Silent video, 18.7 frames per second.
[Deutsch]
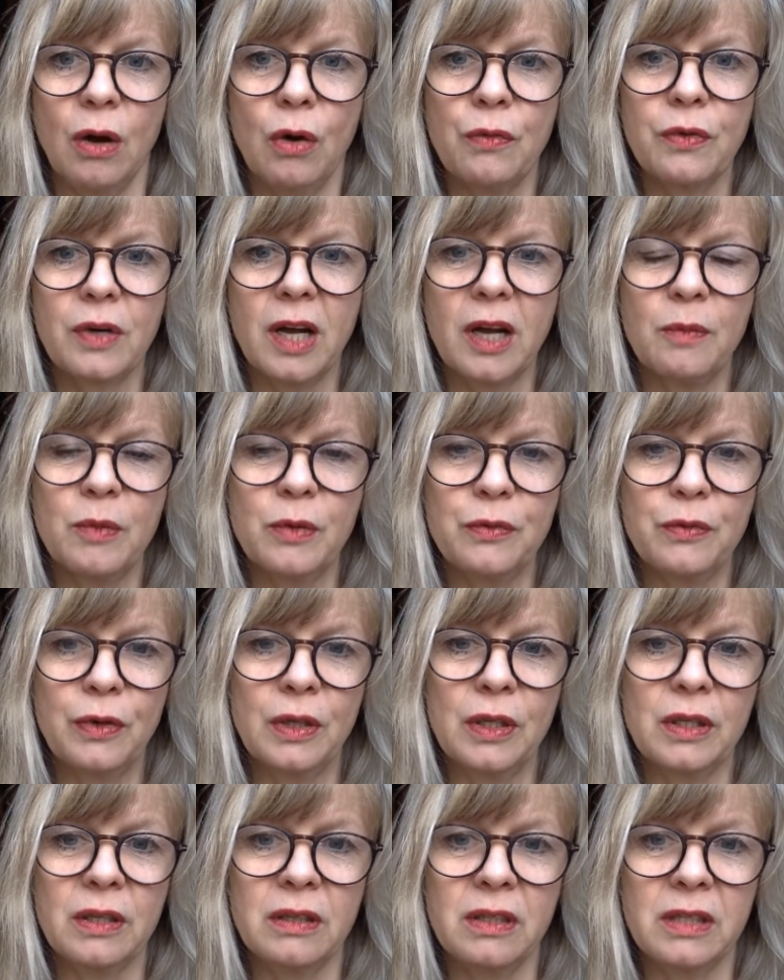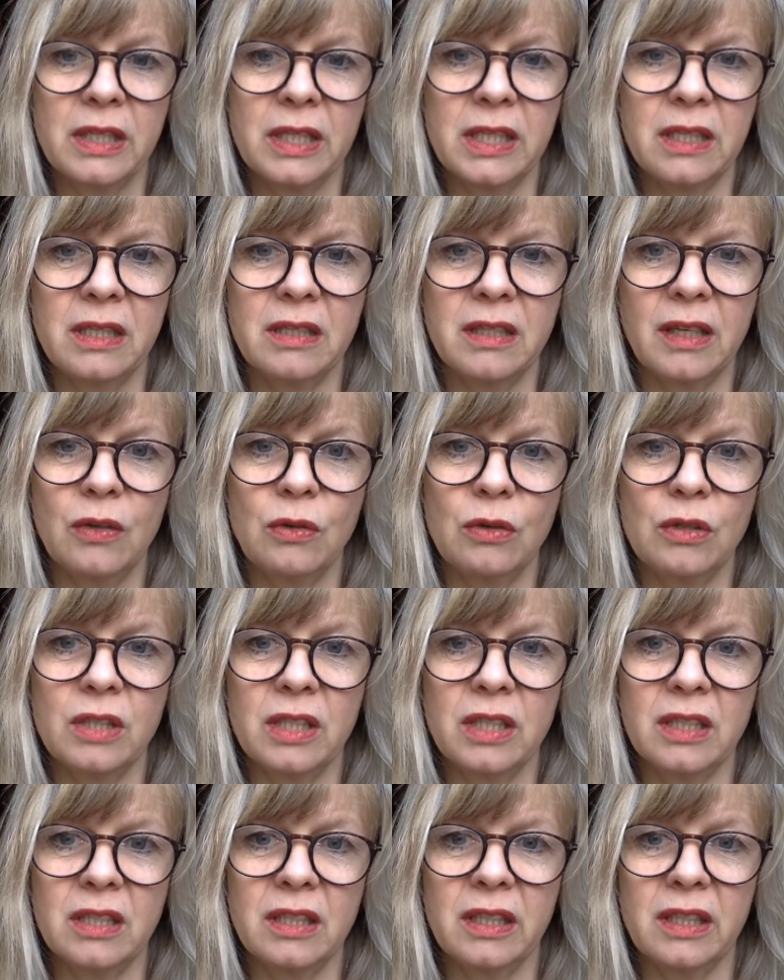Aufgabe von Dichtern und
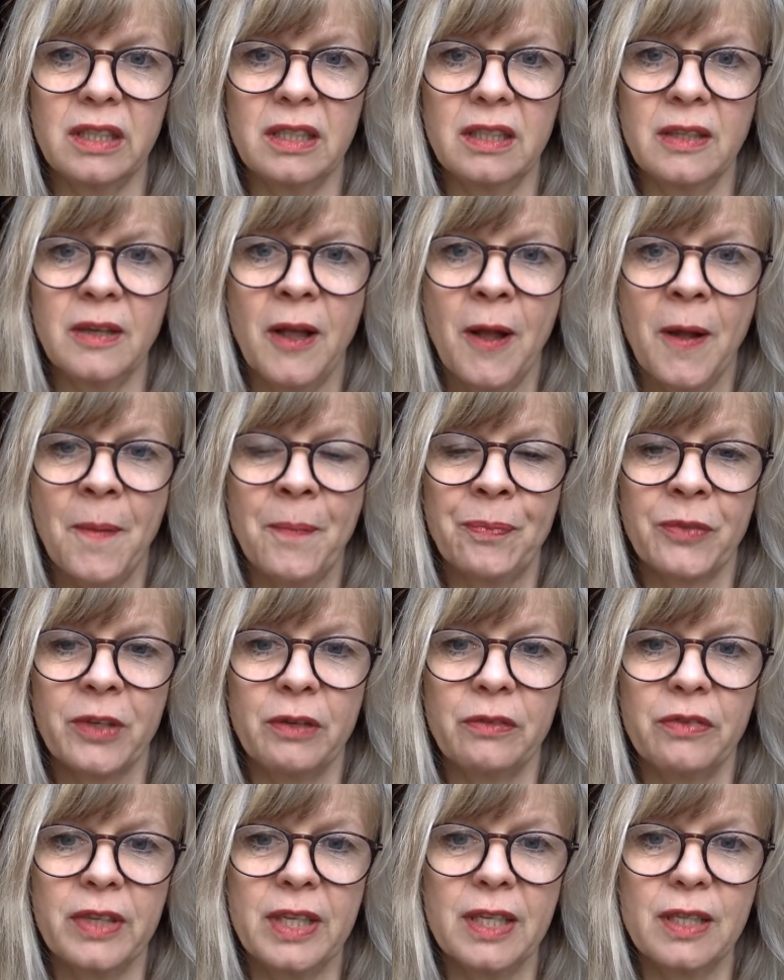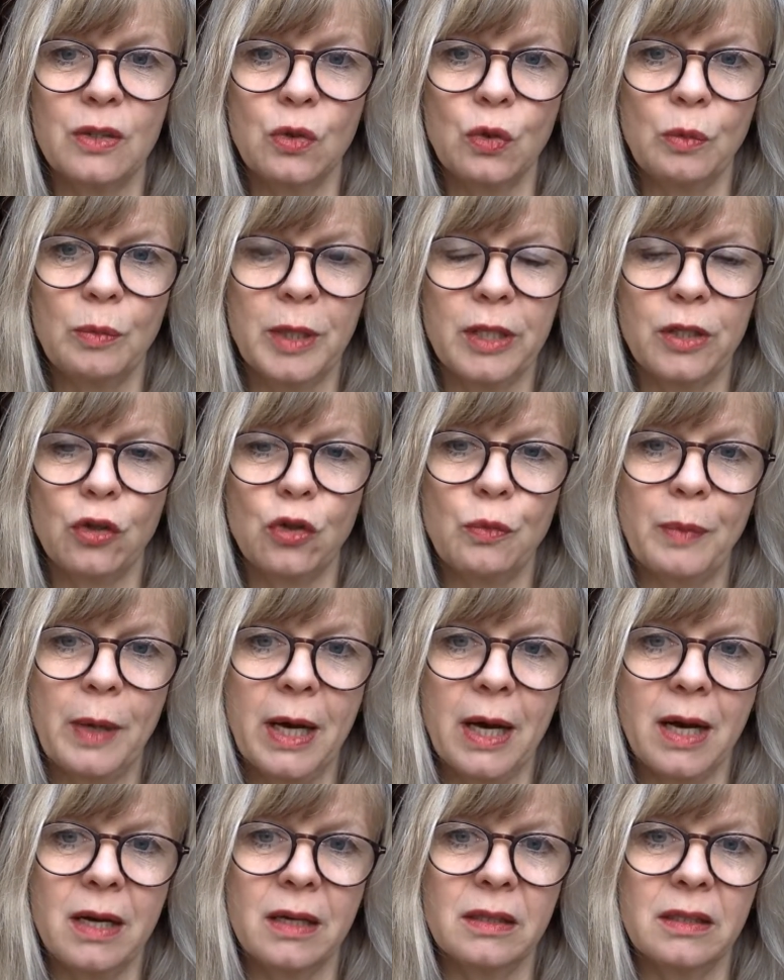Dichterinnen, gewesen, über die
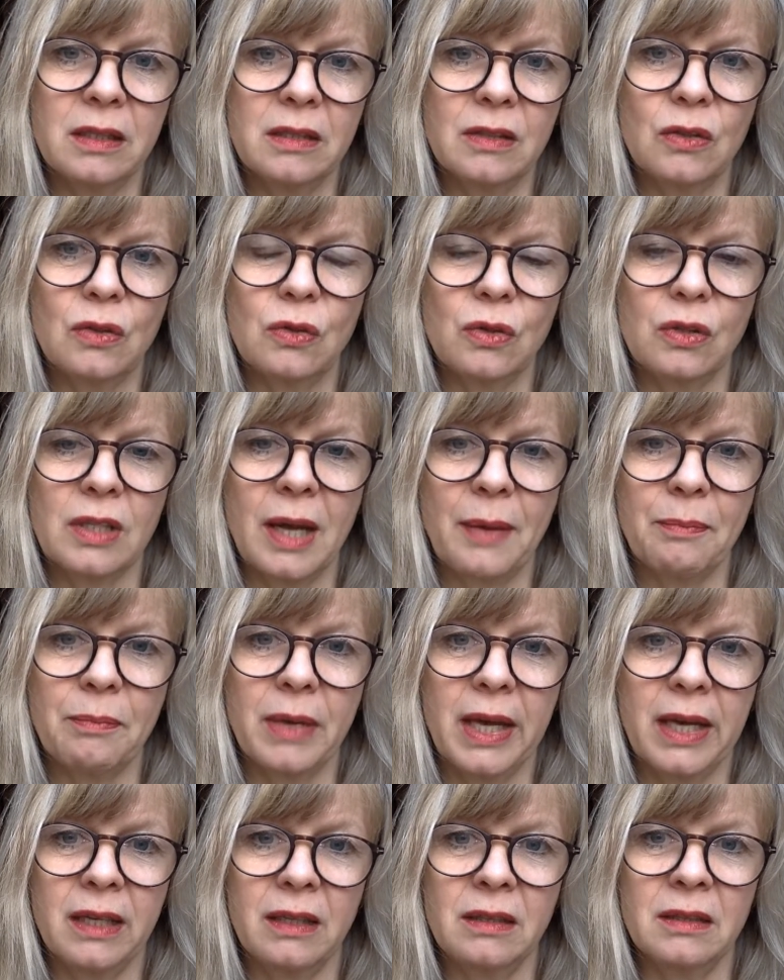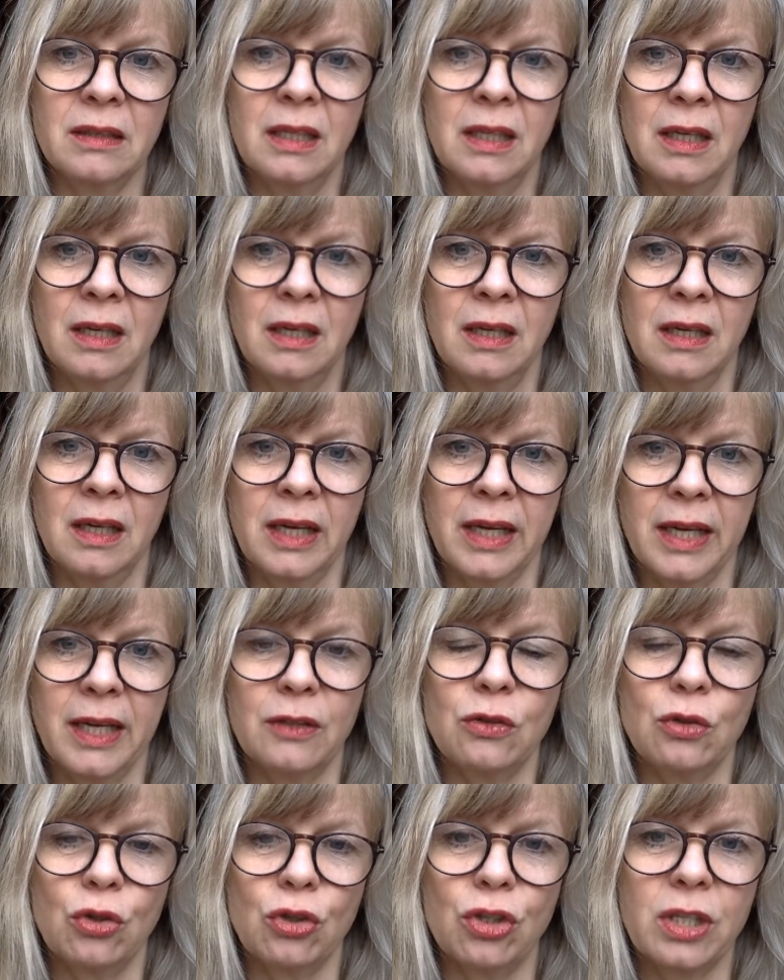Sprache diese Zusammenhänge
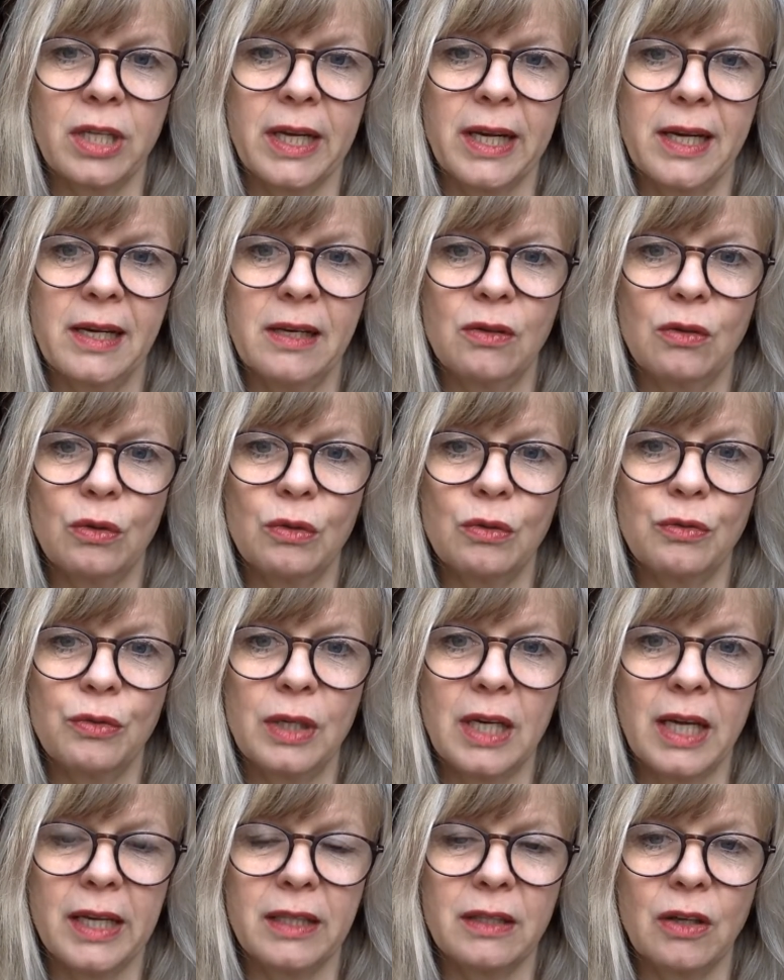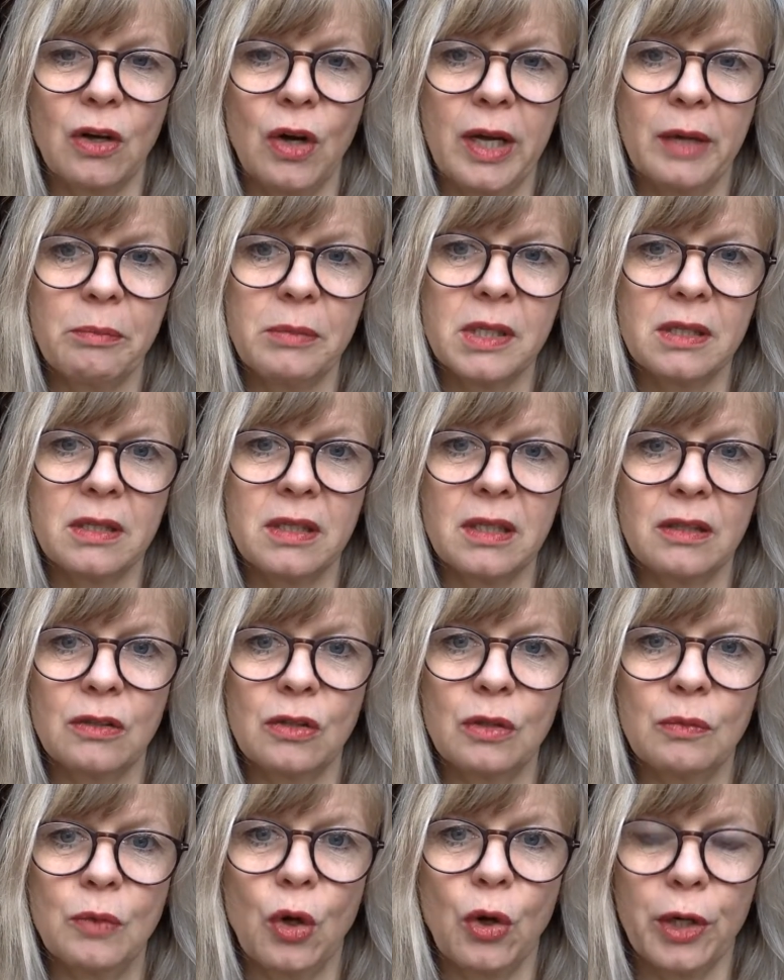herzustellen und vielleicht auch ein bisschen
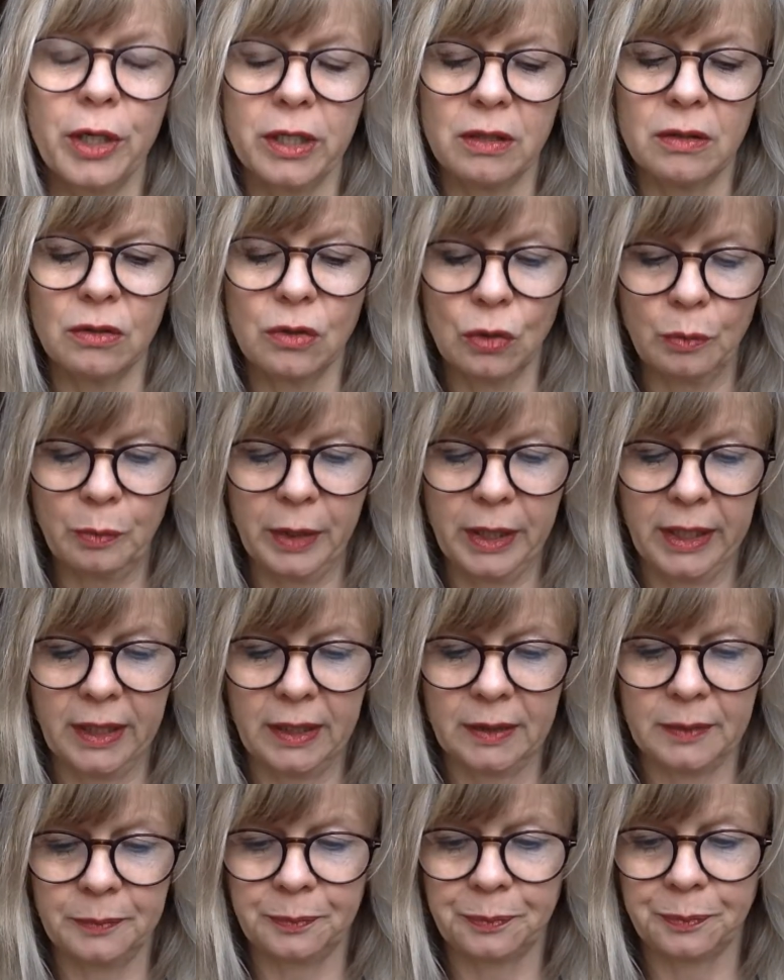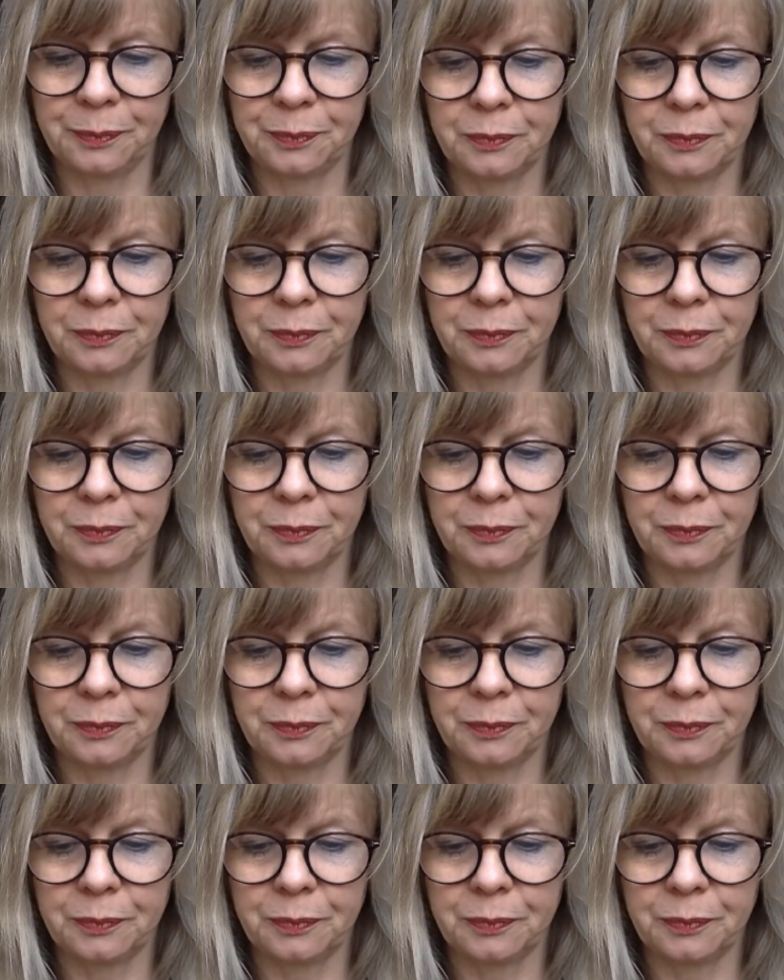zum Leuchten zu bringen.